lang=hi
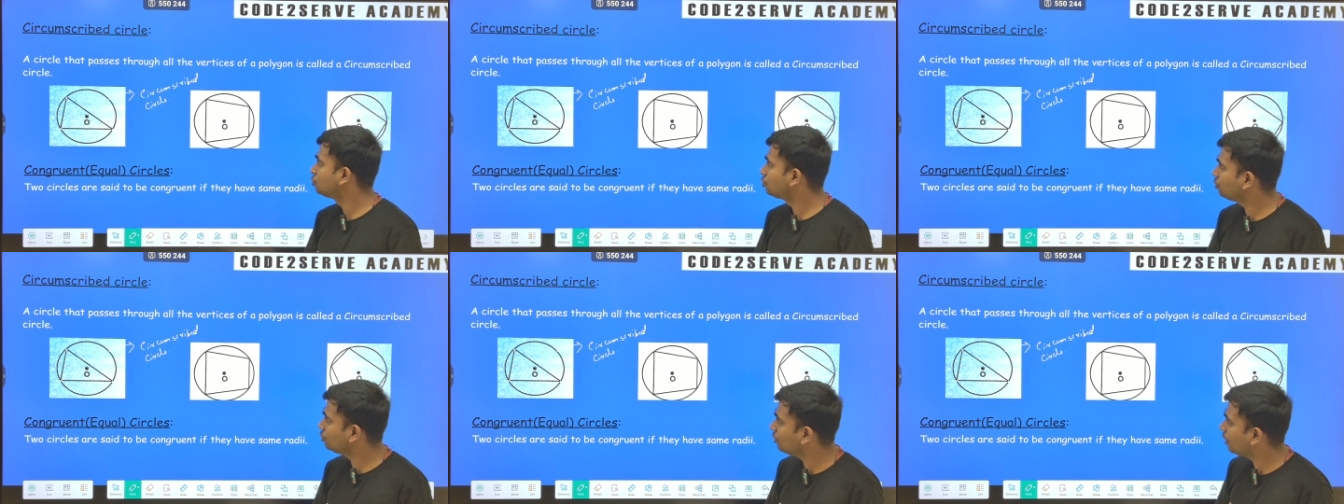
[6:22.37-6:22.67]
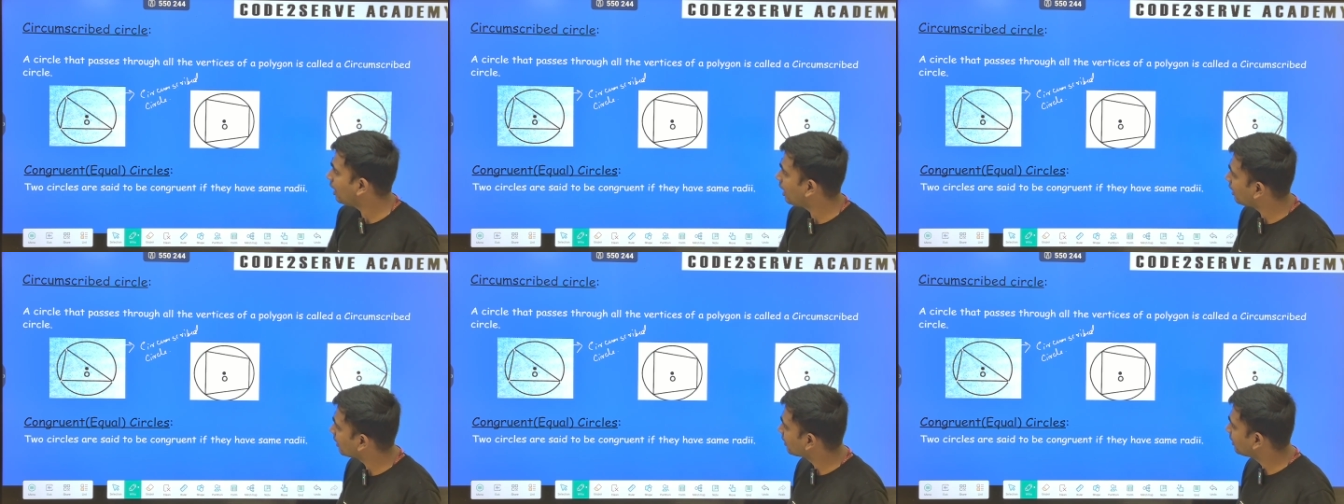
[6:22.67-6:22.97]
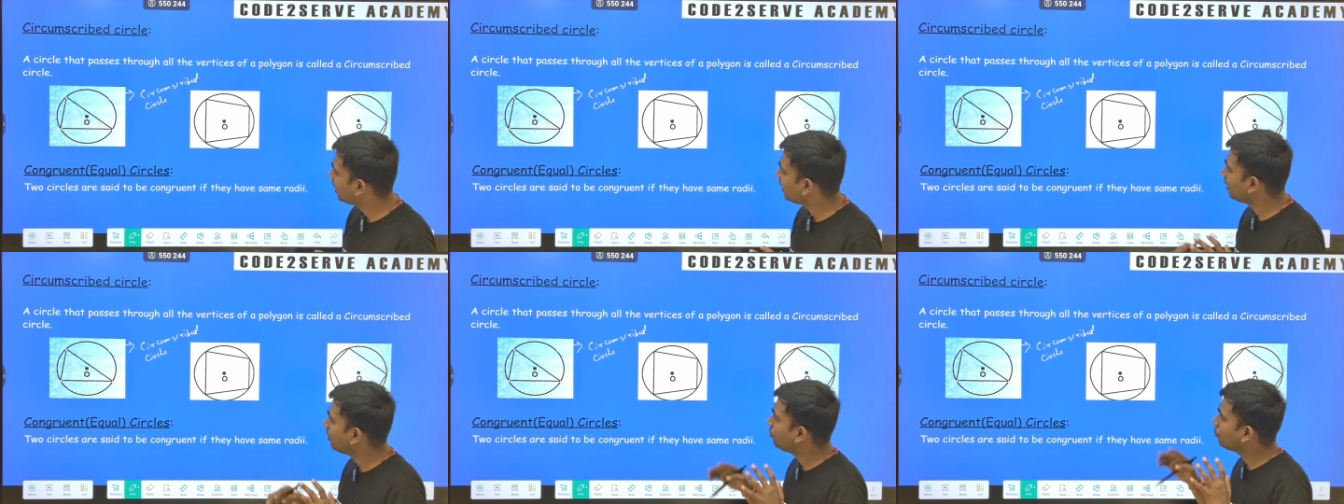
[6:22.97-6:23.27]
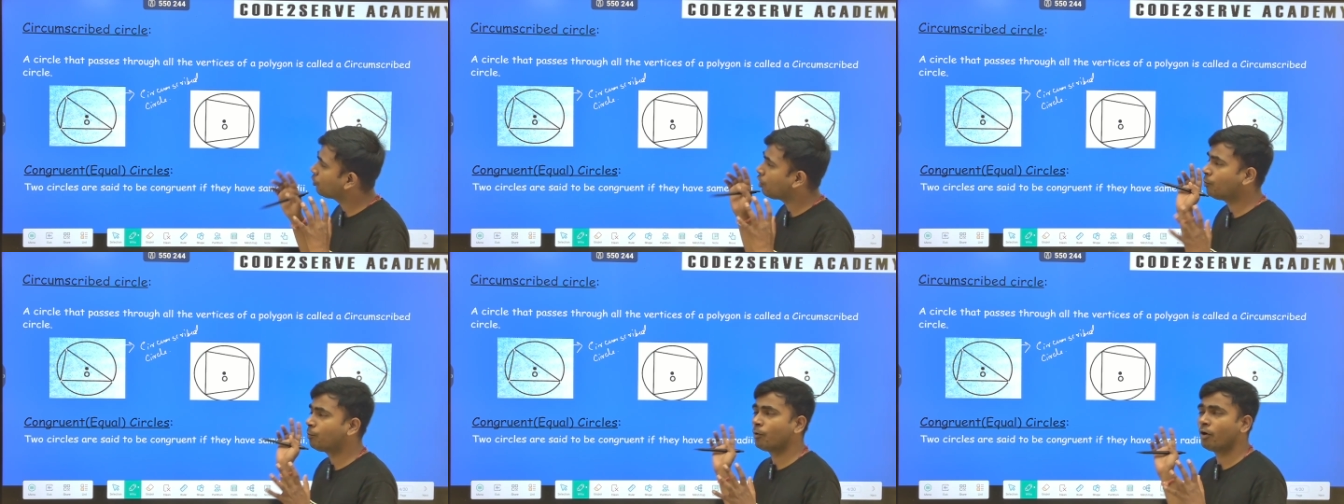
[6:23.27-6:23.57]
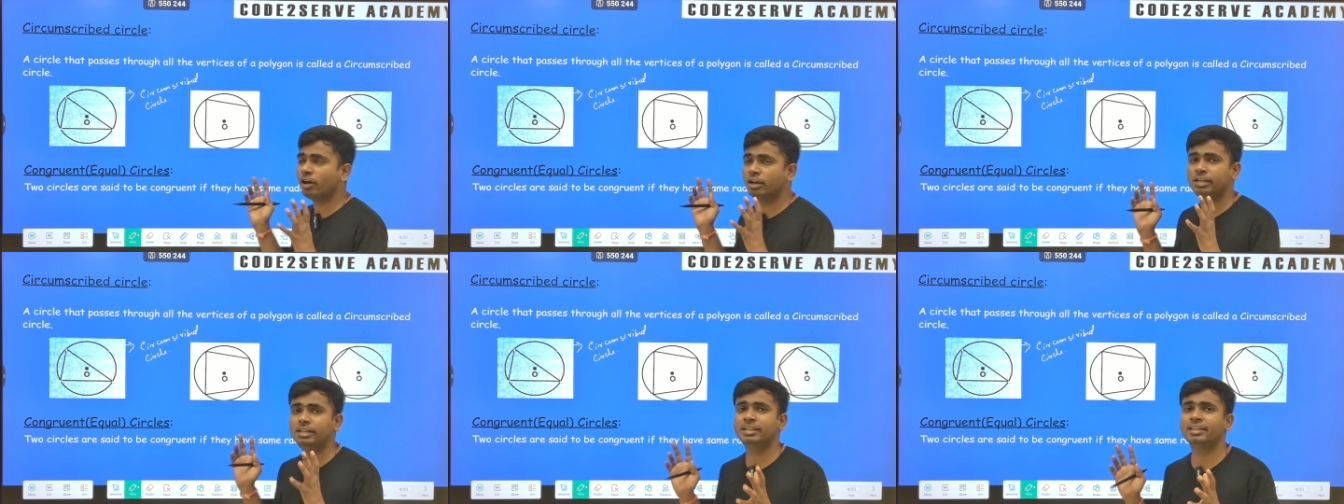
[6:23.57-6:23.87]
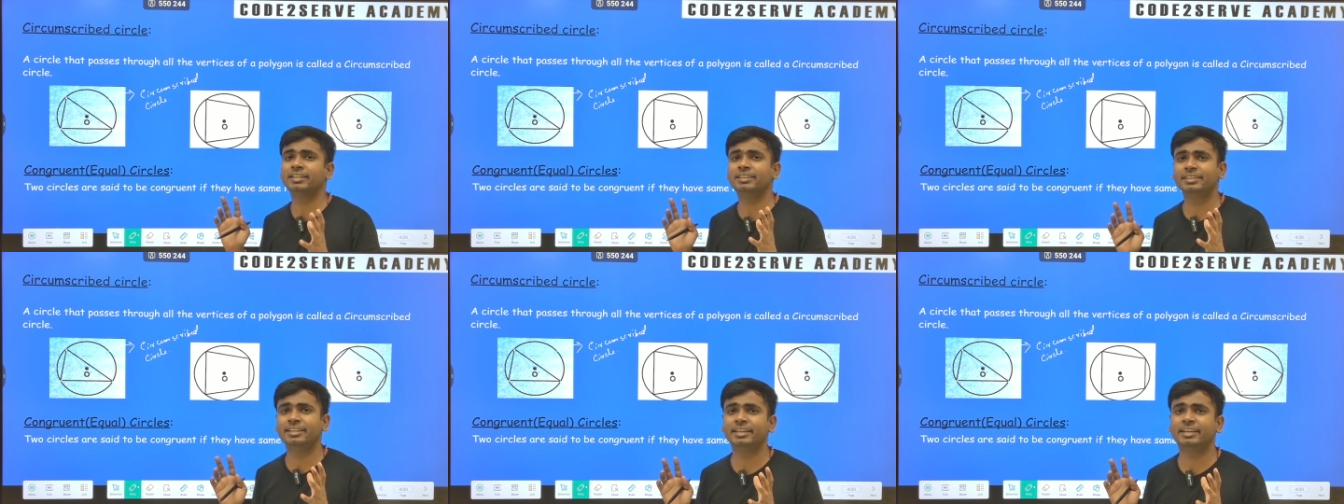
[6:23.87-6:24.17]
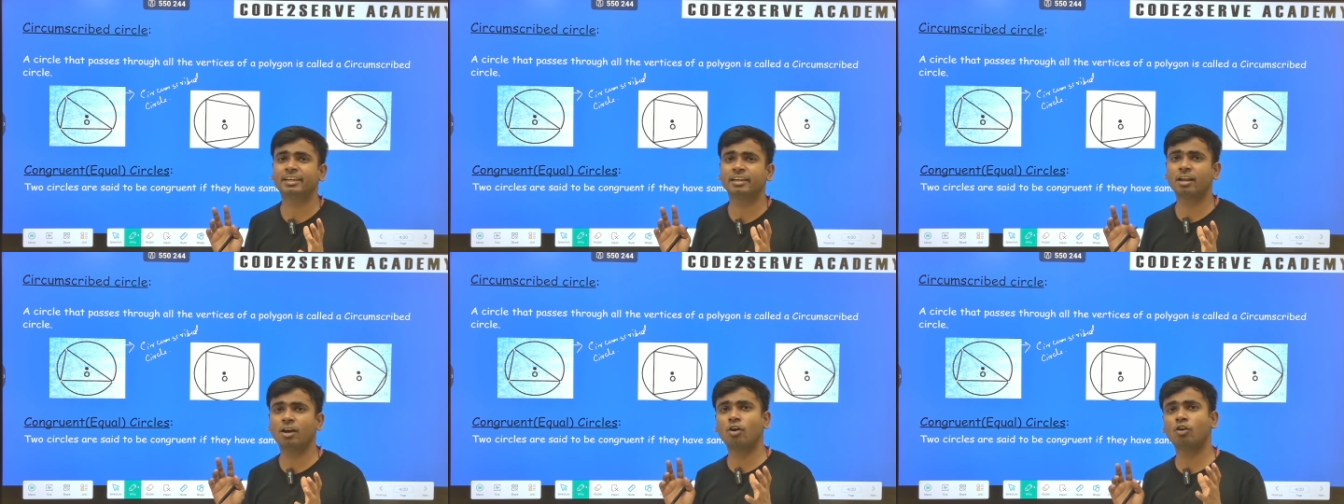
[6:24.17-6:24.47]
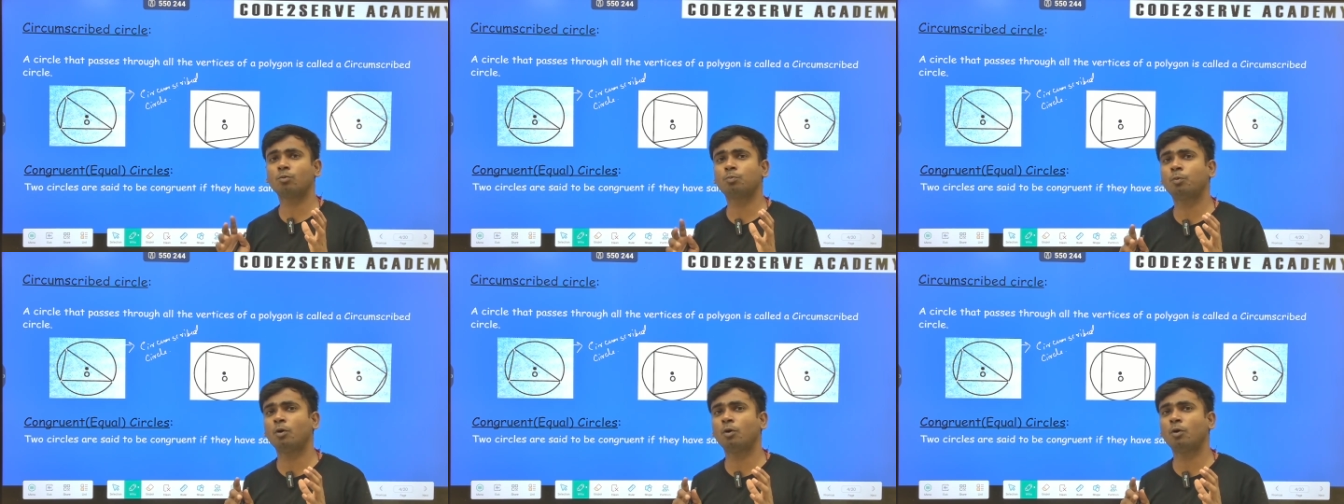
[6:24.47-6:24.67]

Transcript: तो अगर हमको पॉलीगन दिख रहा है और